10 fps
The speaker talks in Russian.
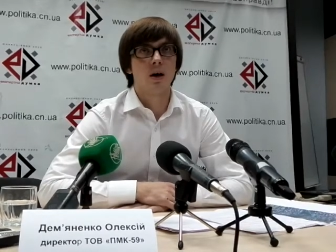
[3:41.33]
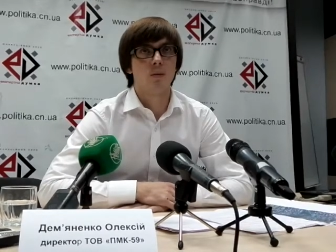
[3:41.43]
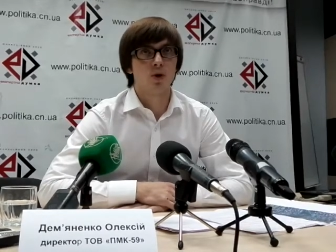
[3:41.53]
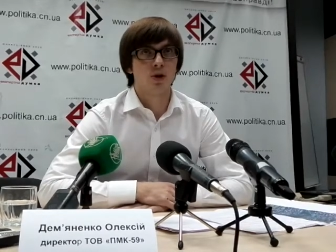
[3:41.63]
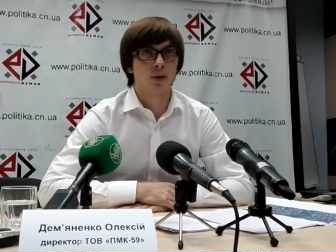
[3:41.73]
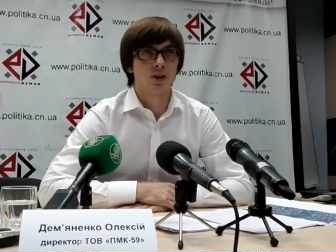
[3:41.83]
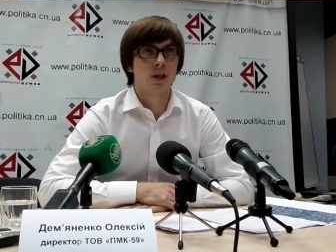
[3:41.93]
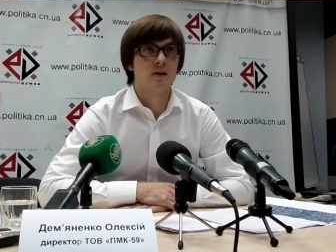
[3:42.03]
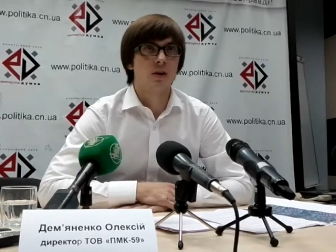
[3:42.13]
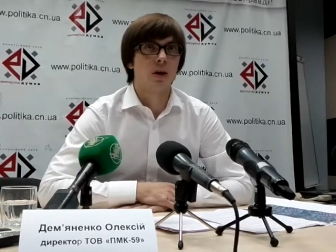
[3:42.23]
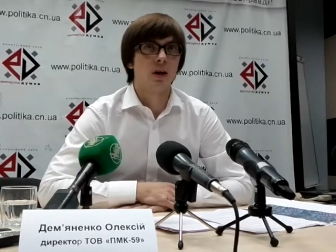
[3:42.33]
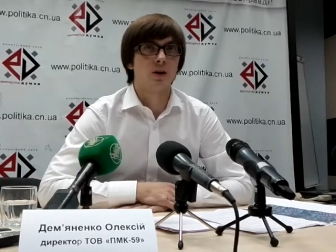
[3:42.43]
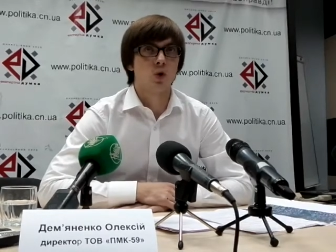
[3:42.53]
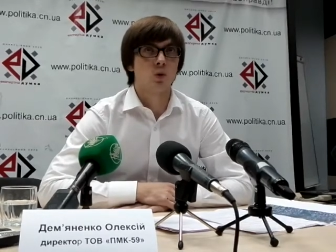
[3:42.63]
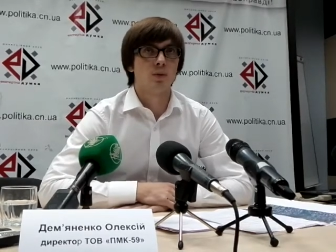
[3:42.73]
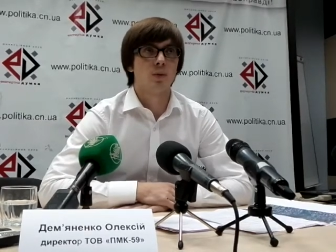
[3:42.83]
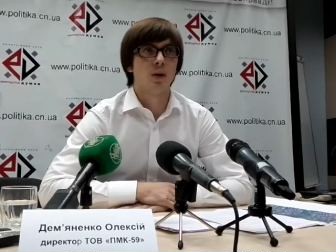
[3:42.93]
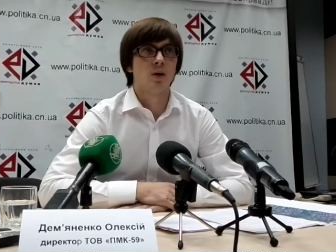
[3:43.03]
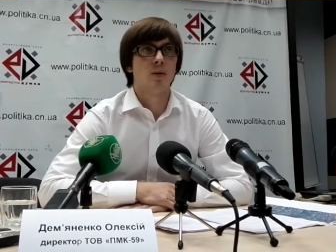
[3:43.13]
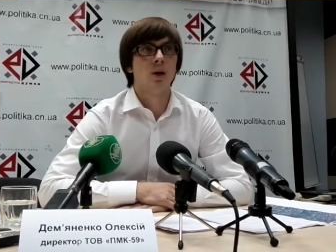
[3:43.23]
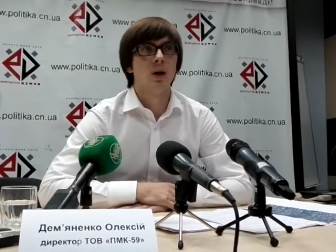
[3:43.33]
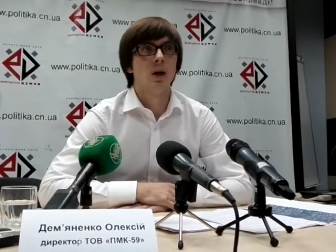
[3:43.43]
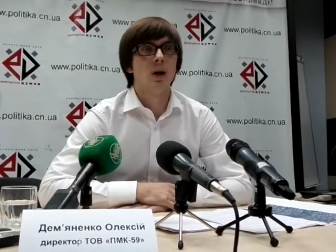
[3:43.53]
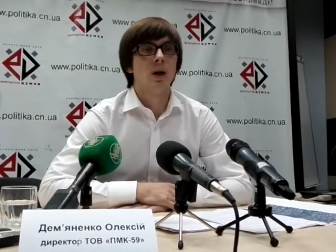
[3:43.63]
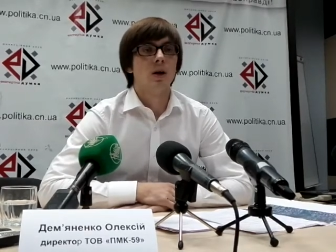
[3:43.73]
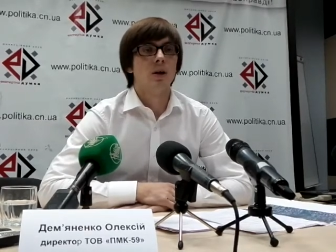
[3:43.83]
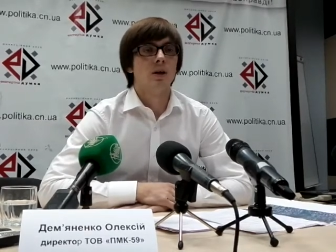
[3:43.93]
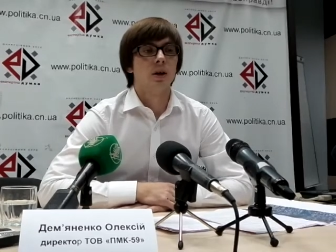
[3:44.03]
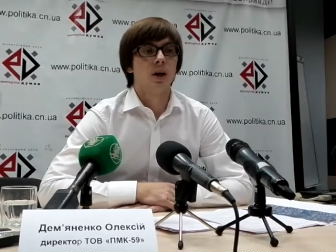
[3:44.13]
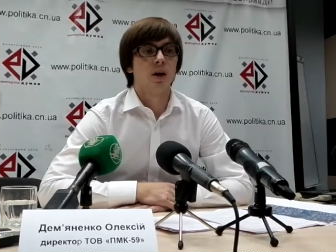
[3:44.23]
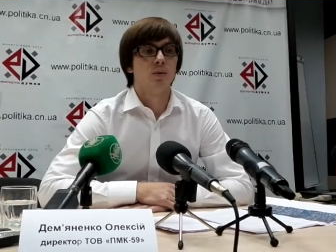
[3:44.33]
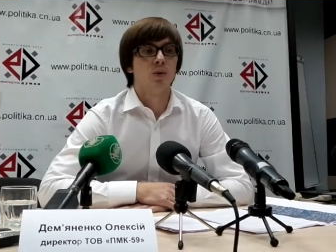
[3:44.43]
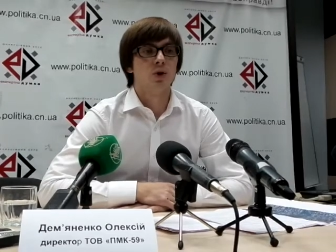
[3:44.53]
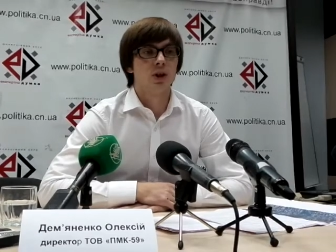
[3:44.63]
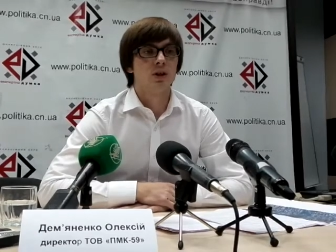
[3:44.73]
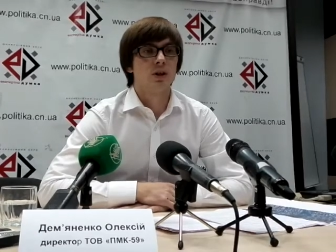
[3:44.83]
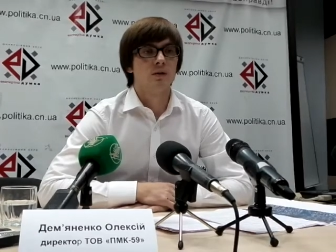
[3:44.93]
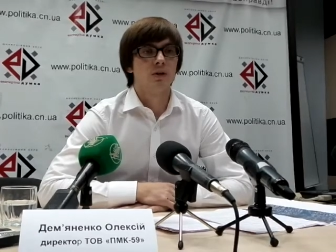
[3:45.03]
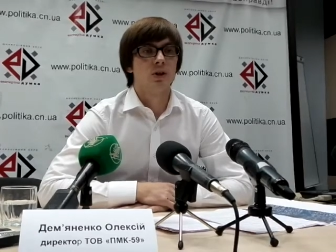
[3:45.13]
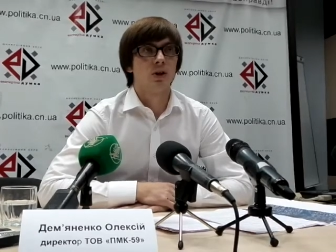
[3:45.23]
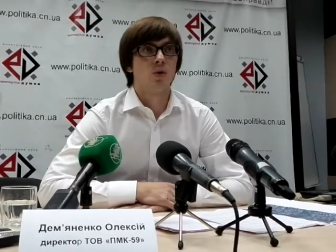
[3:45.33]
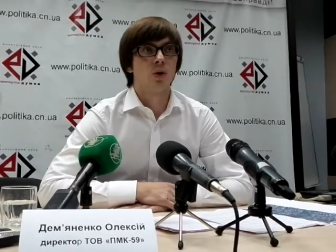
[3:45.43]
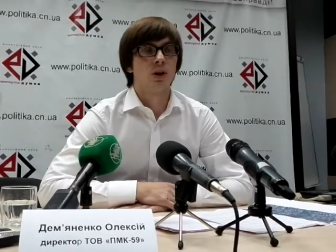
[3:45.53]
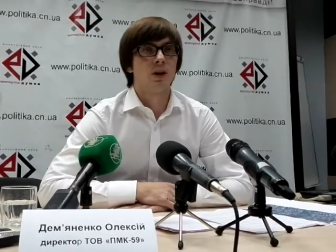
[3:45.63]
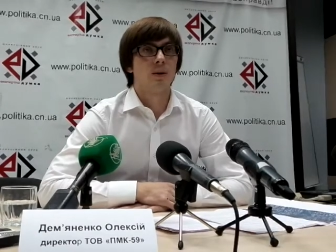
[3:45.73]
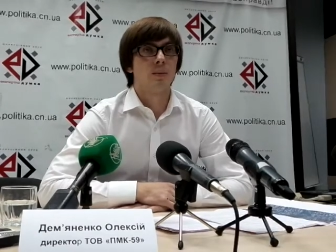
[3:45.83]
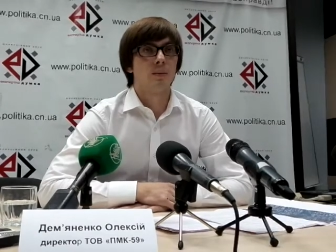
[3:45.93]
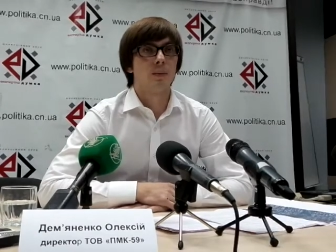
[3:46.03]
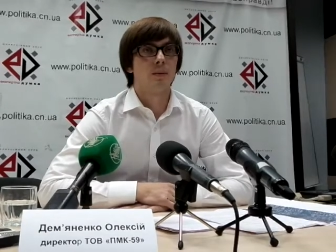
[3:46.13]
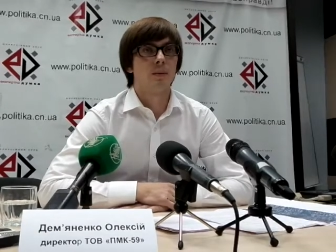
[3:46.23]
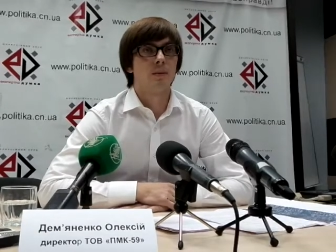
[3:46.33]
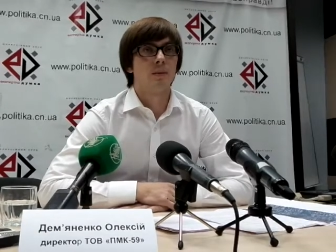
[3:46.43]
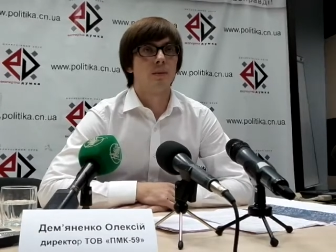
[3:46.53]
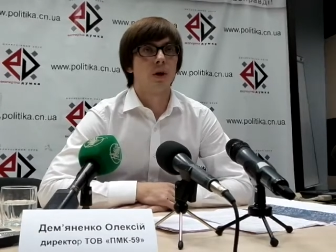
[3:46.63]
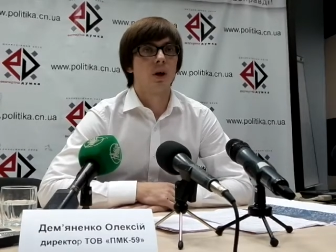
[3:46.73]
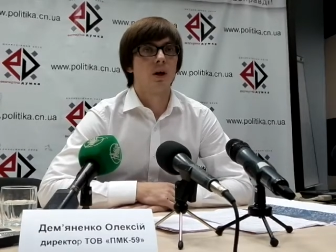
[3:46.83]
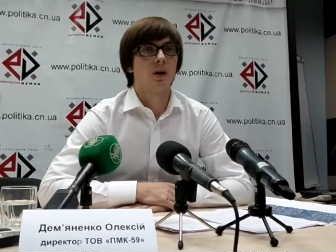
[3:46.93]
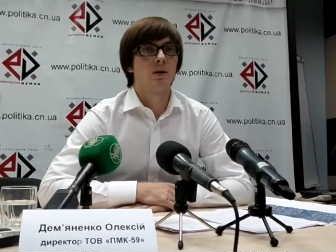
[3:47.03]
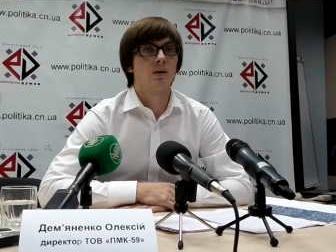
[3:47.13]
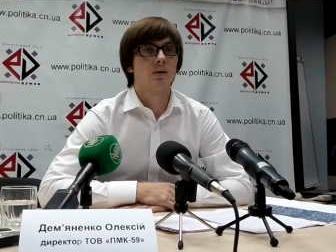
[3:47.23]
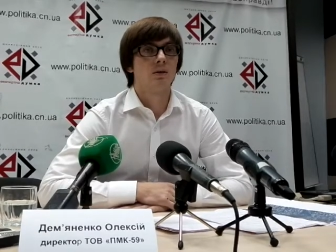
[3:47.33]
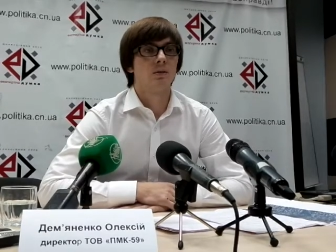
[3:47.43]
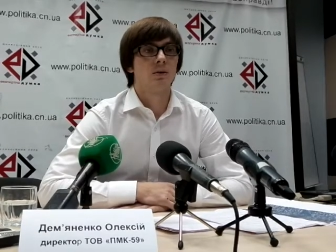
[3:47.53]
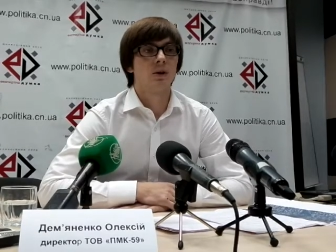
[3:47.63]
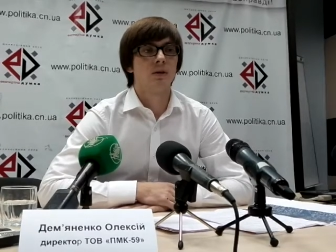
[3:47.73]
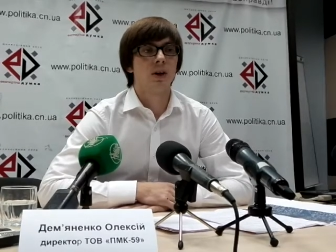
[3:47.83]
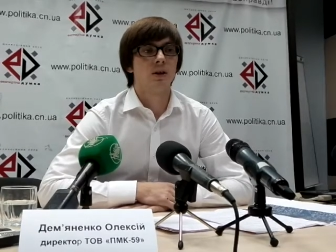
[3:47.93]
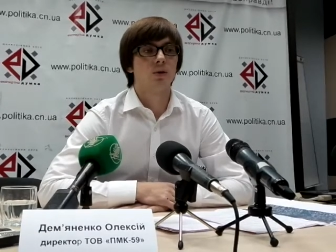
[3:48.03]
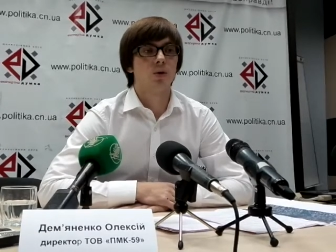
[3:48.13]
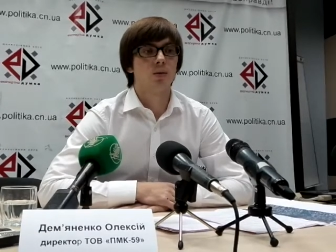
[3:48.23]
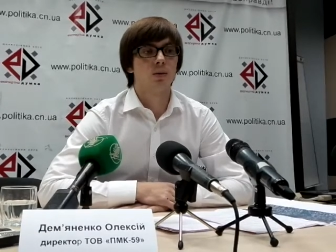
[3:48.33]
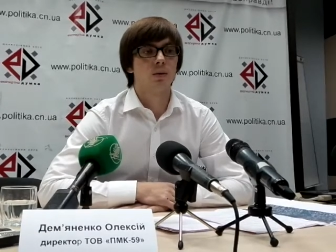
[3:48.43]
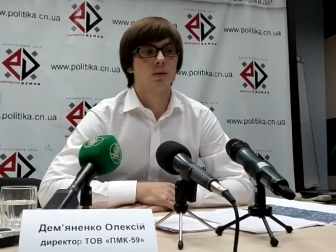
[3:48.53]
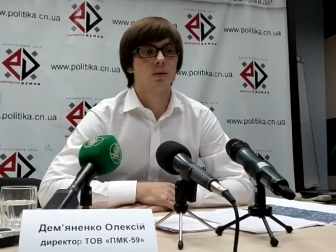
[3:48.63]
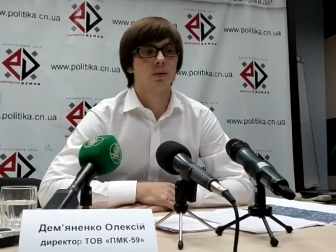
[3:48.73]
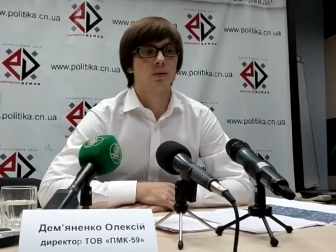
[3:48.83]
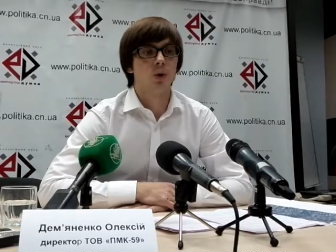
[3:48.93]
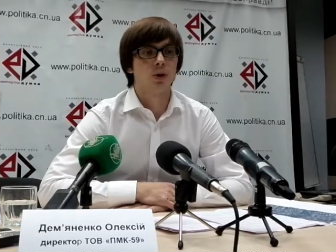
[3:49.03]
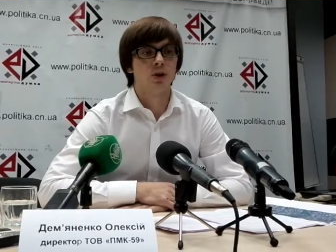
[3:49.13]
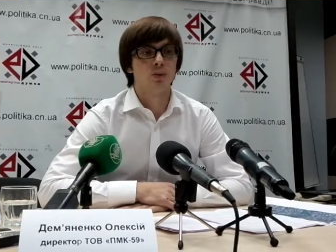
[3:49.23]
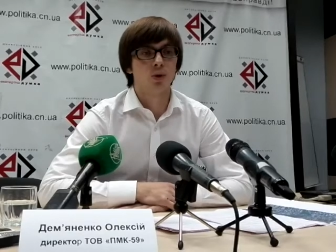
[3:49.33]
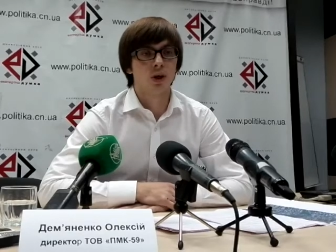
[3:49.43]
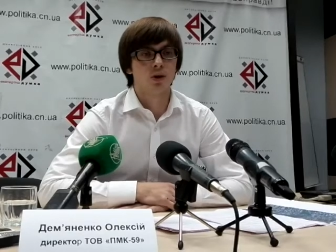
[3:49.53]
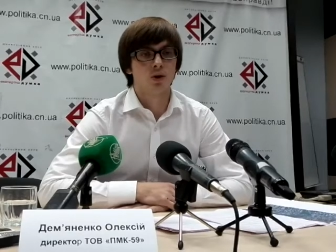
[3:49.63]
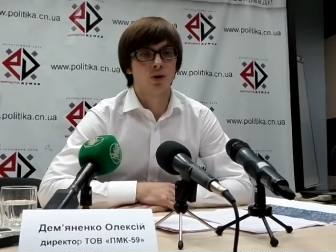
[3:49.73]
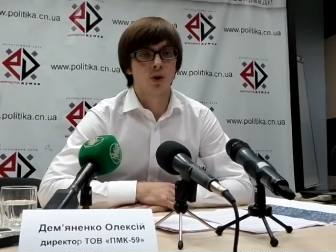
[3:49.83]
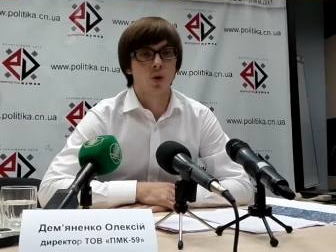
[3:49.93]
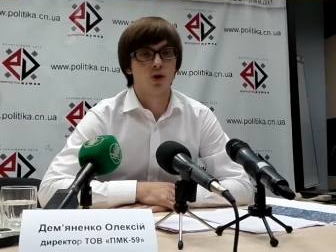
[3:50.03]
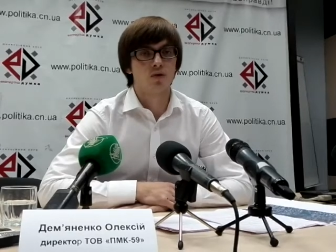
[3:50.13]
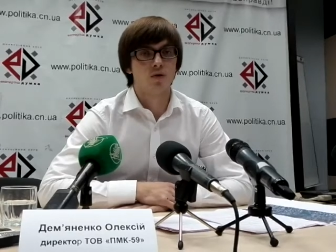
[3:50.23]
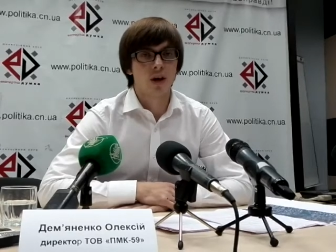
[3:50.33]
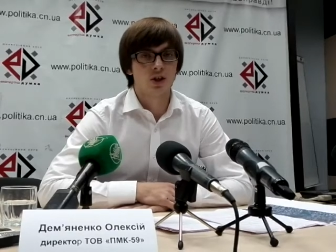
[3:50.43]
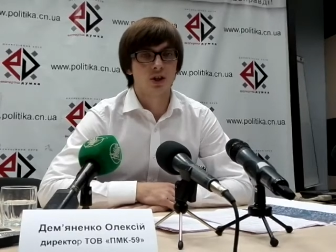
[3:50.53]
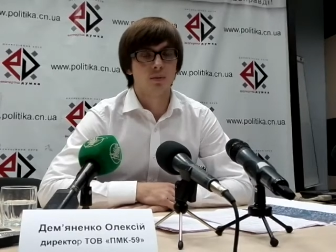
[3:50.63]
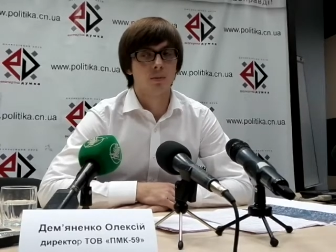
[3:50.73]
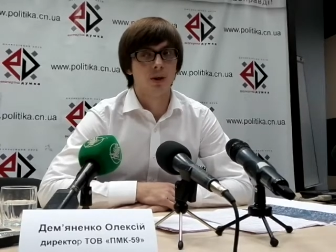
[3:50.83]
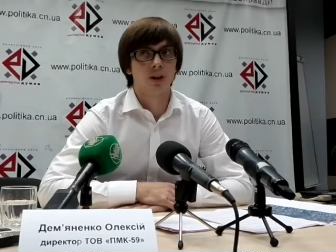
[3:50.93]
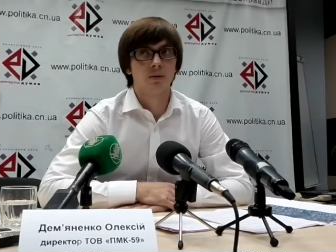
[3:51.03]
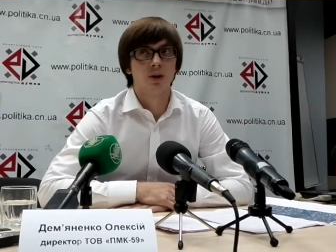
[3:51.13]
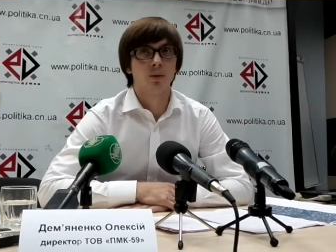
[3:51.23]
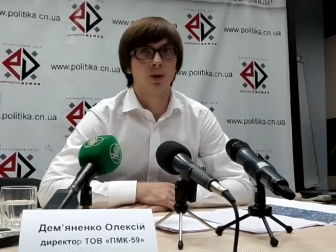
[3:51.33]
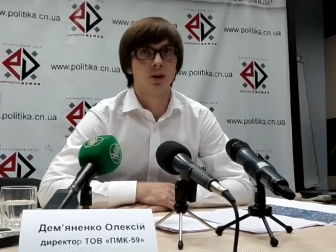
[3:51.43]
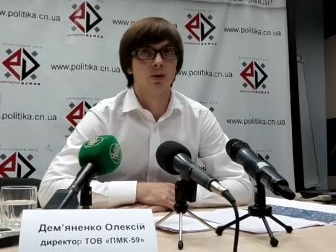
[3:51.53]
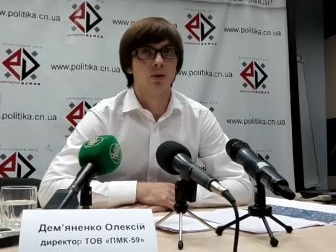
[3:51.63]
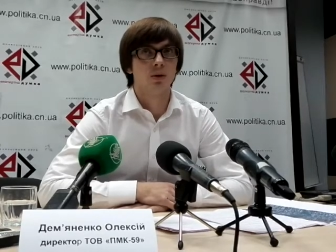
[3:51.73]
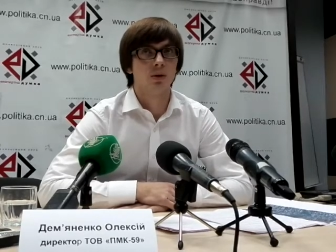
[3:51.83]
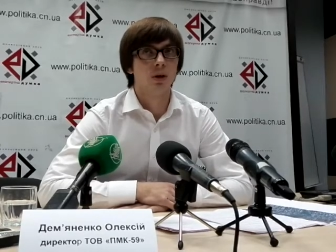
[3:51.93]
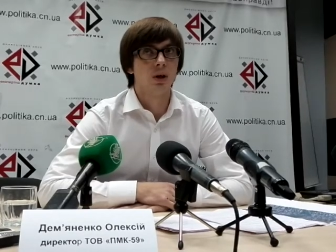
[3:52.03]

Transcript: Можно представить, какая эта сумма была бы. И о бюджете развития города а, говорят о том многие депутаты, что это очень важно, при этом они блокируют,